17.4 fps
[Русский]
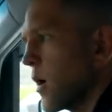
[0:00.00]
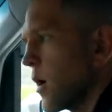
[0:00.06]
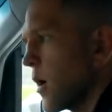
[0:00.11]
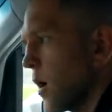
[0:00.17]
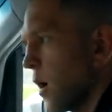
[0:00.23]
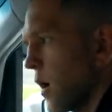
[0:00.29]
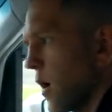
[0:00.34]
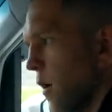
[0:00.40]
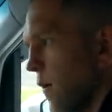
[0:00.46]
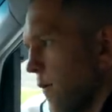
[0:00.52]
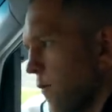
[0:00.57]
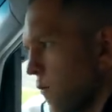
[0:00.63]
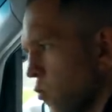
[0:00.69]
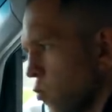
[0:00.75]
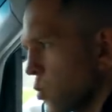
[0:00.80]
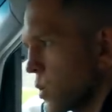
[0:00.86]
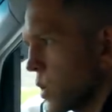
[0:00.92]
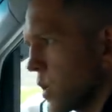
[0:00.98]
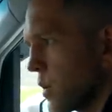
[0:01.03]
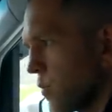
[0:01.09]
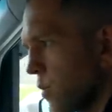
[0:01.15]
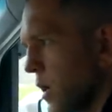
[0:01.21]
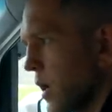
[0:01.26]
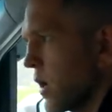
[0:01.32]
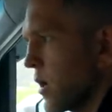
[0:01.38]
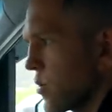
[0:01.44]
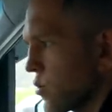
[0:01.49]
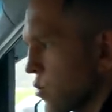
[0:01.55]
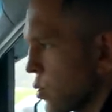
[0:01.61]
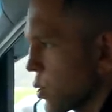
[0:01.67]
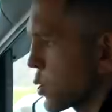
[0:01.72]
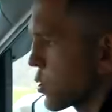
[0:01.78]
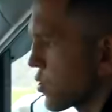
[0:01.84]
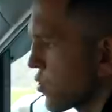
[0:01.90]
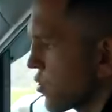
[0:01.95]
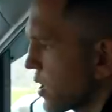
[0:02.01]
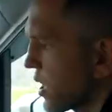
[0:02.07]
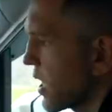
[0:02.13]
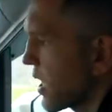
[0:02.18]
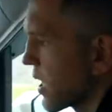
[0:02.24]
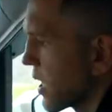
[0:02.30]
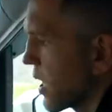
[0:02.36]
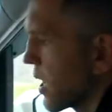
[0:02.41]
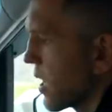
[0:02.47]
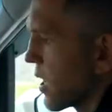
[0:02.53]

а, вкусы были тоже другие.